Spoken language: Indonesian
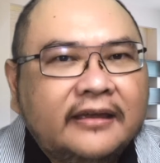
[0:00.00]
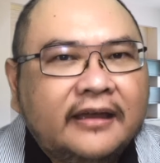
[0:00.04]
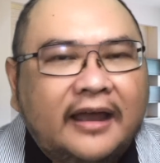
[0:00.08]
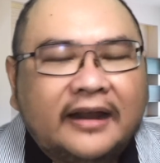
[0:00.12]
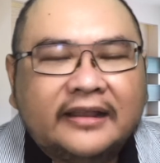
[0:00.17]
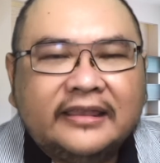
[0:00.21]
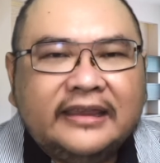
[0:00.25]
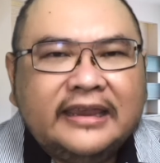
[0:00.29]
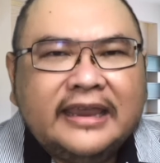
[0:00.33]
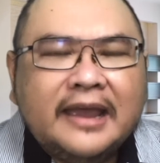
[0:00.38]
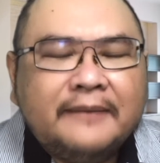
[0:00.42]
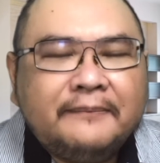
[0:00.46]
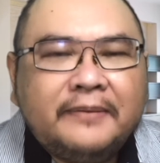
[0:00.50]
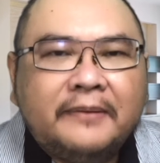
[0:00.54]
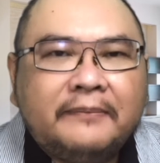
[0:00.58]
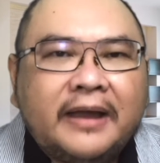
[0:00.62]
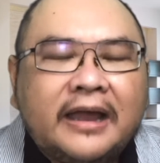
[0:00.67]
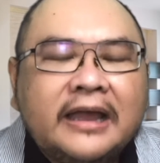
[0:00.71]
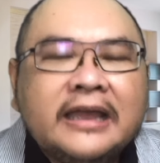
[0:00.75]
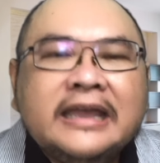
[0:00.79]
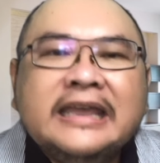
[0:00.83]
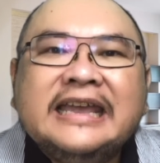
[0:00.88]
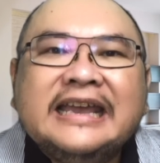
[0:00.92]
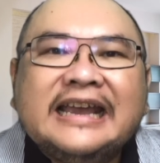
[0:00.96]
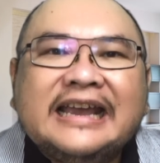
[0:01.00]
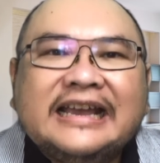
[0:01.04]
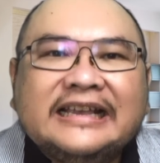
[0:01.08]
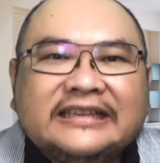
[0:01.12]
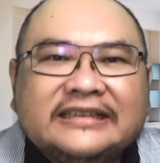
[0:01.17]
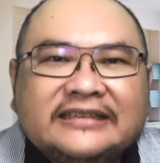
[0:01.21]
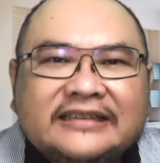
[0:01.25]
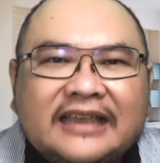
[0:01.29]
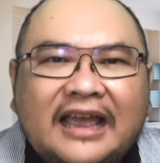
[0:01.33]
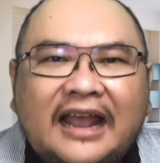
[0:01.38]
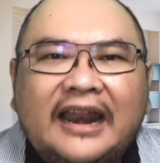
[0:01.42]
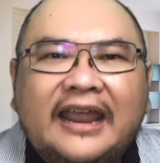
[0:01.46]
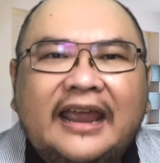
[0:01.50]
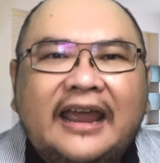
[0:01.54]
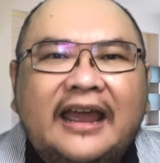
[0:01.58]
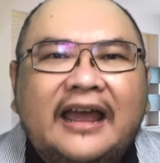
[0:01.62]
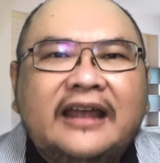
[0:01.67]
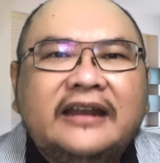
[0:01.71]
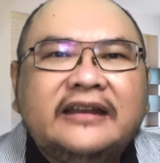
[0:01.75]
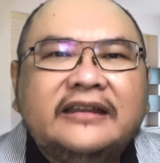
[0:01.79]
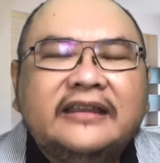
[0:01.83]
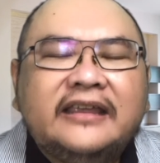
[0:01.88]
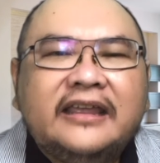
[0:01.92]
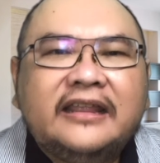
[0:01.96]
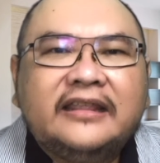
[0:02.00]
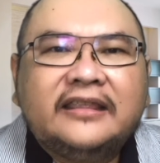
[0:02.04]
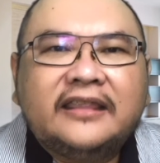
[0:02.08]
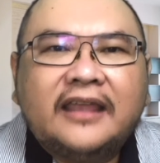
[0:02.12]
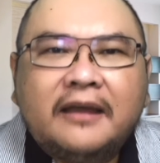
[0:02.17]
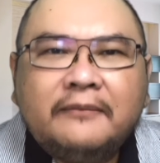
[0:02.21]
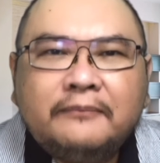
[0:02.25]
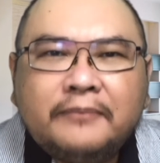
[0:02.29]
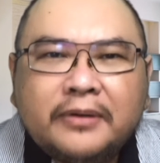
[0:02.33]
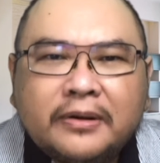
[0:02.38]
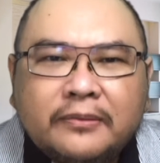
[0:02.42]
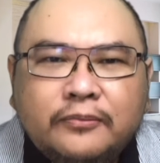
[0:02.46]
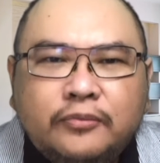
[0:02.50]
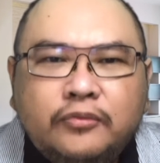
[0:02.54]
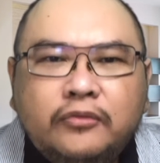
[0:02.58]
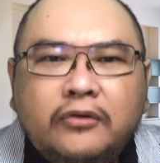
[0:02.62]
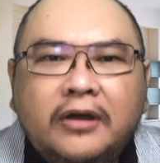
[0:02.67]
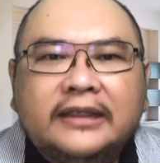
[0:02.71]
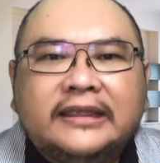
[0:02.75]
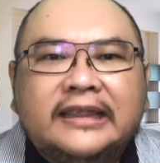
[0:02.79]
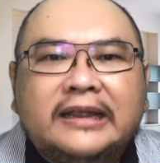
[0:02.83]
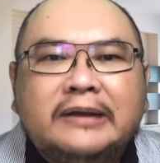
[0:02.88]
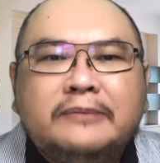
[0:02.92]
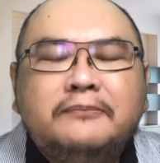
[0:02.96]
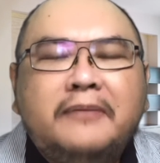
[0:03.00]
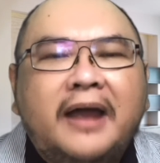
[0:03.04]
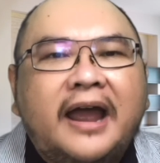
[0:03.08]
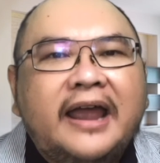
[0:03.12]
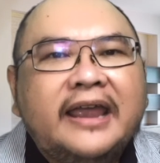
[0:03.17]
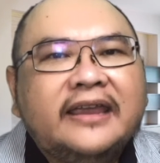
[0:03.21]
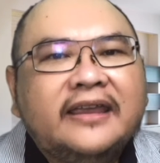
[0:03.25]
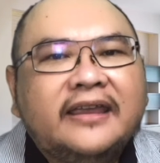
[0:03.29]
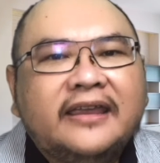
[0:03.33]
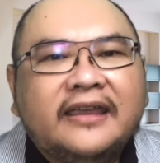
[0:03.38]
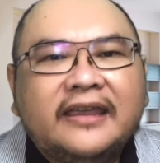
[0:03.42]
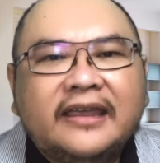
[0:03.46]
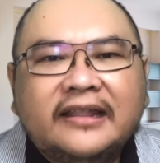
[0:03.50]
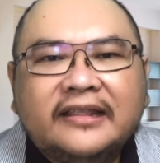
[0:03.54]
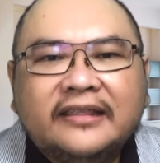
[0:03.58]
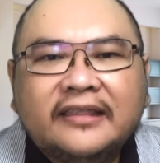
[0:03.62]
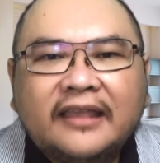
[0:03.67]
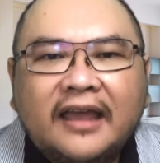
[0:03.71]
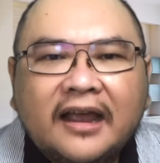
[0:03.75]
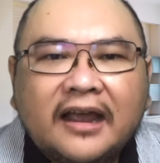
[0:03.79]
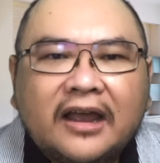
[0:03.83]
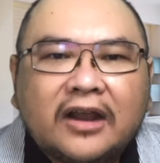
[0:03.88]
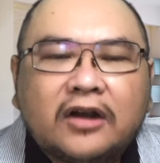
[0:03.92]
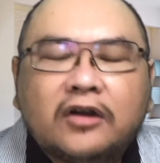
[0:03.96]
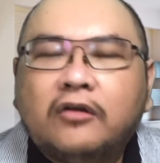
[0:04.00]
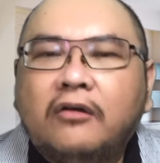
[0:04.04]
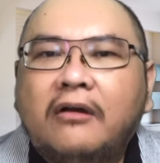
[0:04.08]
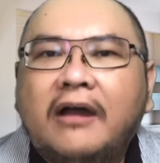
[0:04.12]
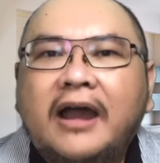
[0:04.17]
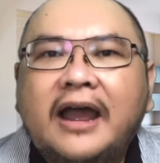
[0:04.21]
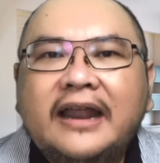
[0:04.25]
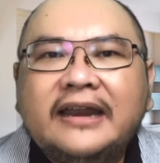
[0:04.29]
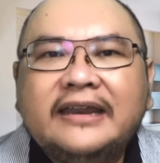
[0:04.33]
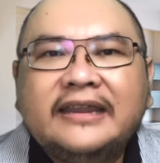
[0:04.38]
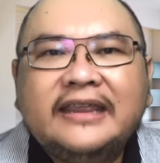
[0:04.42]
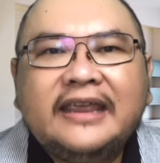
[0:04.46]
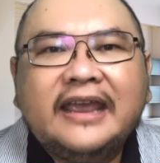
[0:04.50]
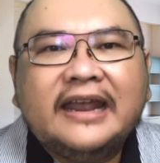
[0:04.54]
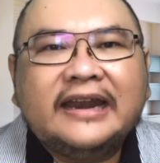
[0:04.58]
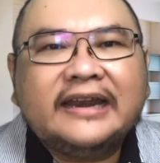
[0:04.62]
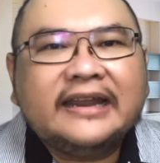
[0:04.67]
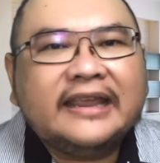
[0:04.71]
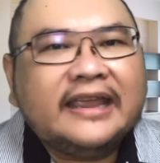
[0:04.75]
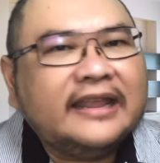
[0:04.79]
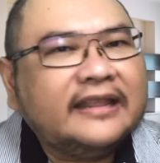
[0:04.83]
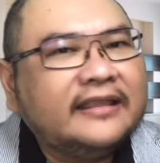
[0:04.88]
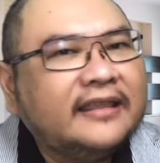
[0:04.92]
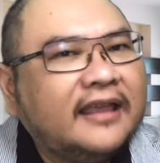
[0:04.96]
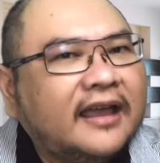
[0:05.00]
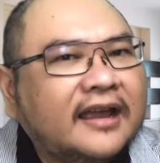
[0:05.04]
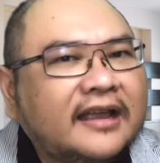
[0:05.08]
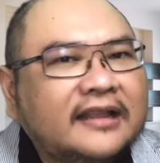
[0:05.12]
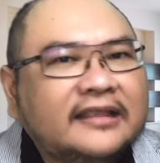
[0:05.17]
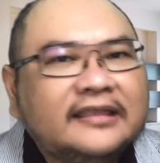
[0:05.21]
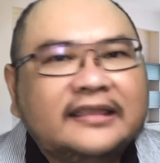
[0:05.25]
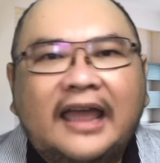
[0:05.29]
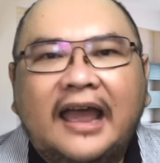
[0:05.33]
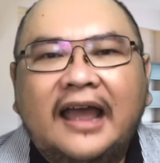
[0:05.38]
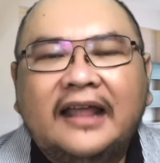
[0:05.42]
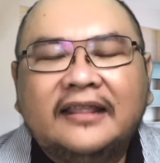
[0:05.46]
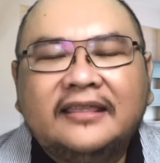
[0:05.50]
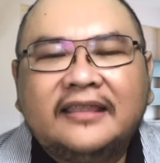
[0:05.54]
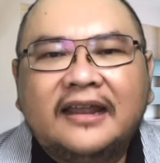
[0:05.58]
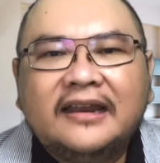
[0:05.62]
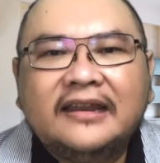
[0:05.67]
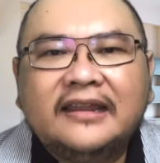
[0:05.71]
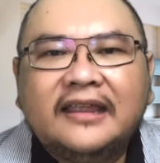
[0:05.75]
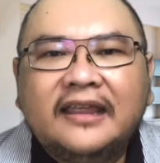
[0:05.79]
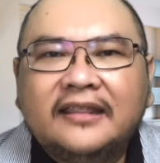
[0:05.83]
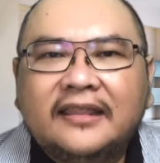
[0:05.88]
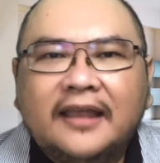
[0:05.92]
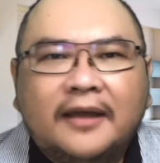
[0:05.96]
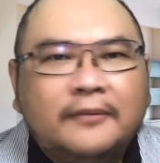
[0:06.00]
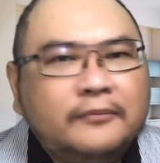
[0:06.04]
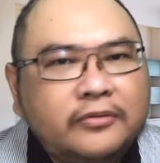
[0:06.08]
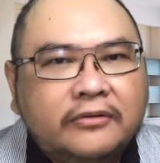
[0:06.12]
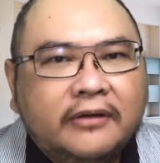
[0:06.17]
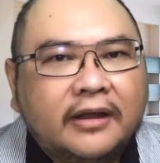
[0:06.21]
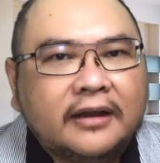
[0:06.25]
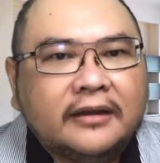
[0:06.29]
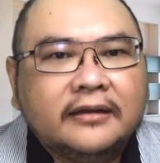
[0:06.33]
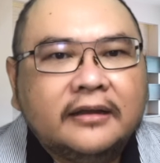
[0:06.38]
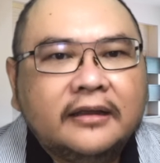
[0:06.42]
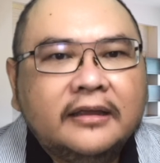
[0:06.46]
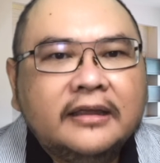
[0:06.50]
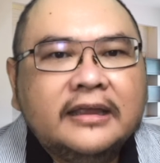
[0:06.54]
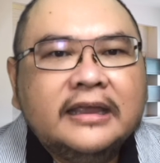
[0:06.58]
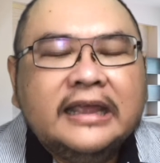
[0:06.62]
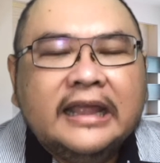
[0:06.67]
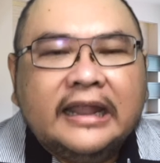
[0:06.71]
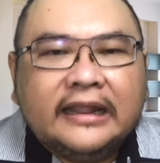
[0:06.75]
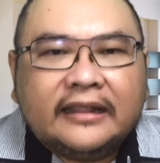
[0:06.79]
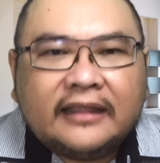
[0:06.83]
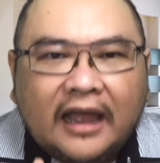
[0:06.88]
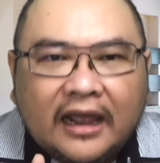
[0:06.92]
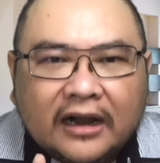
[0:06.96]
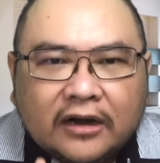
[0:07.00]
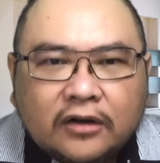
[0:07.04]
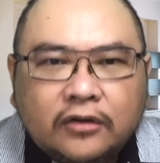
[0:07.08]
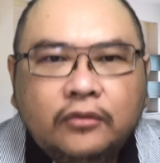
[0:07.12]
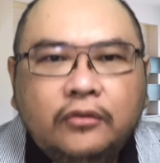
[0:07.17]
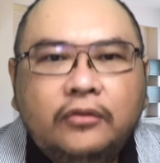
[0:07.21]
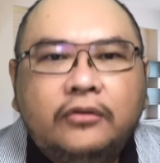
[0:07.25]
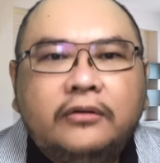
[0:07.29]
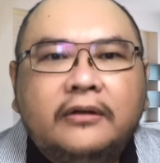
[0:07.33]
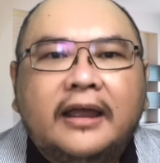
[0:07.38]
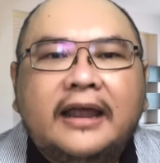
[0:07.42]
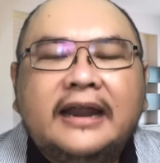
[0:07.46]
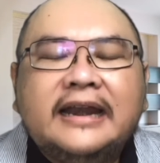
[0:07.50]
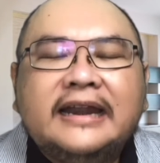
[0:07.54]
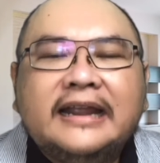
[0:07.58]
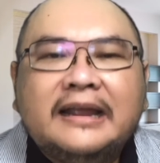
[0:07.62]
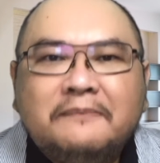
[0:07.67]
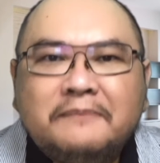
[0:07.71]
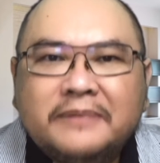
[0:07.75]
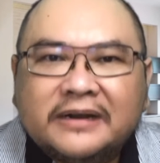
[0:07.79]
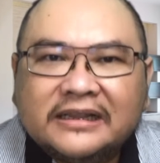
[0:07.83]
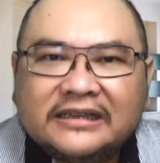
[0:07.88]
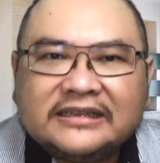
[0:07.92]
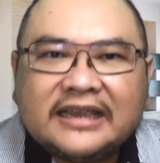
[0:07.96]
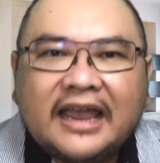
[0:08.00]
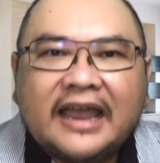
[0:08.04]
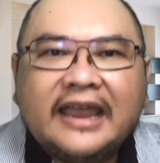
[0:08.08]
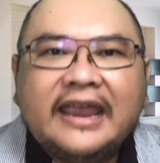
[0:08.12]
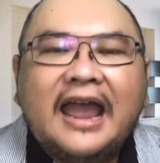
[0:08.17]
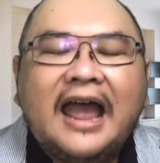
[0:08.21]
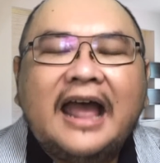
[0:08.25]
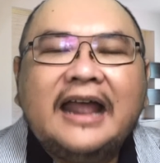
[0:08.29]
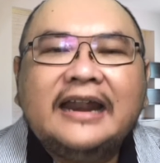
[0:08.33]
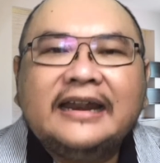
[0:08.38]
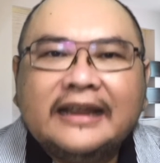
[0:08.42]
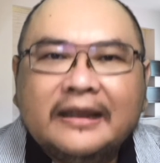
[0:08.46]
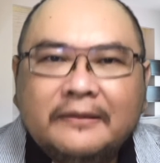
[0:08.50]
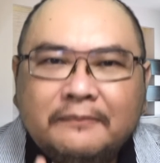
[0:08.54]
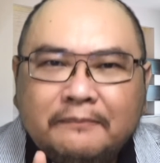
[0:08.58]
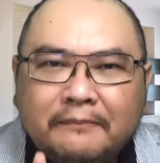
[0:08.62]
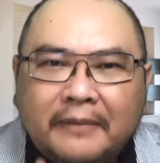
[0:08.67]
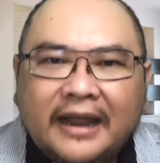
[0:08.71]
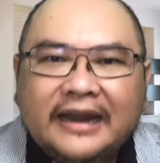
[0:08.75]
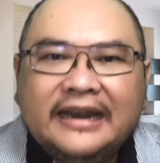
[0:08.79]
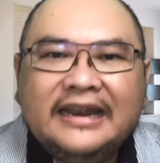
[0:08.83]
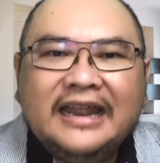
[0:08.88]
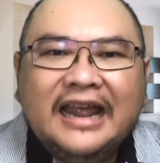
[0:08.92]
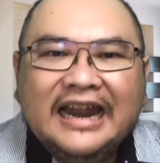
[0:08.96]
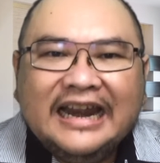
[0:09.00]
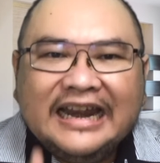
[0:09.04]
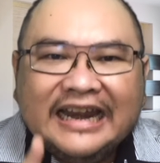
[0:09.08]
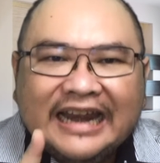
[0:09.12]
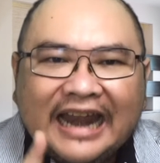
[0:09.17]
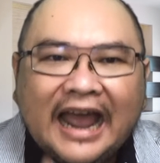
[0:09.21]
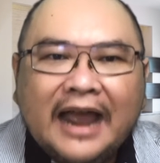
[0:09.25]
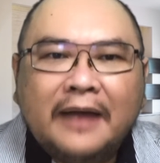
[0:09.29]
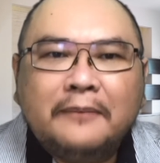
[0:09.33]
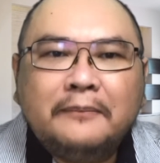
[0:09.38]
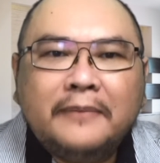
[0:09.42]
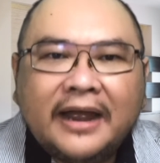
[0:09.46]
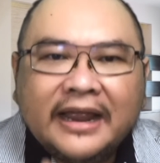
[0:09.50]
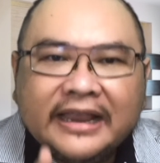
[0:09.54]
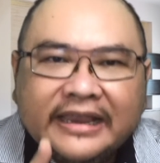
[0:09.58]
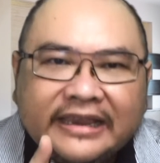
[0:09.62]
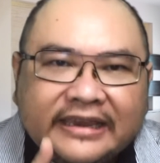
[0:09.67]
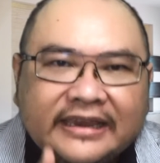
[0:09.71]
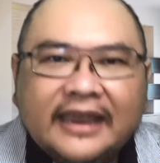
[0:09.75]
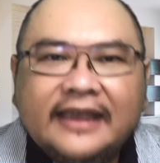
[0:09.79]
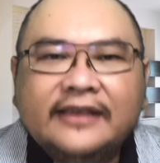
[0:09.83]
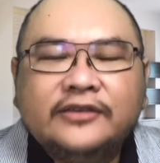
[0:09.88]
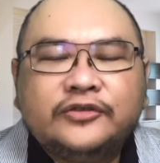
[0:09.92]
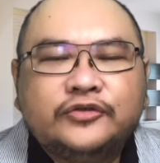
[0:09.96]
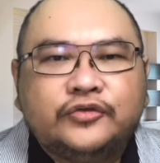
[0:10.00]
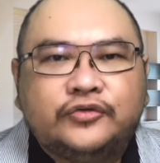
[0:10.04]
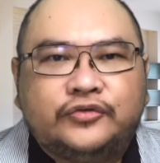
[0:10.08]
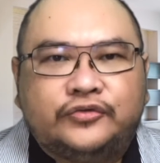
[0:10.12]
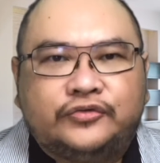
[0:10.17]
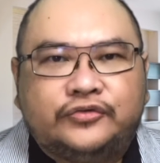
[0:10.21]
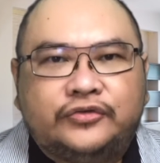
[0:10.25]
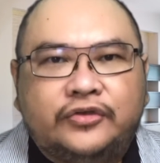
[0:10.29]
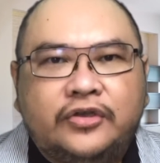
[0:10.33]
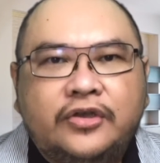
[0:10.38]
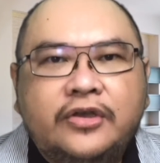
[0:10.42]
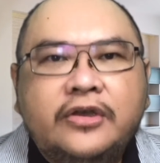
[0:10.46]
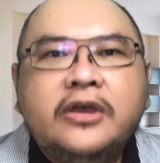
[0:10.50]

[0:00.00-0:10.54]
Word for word: Artinya apa Pak? Kesalehan kita, perbuatan baik kita, kerohanian kita, ketaatan kita. Bukan. Taruhkan kepercayaan kepada nama Yesus.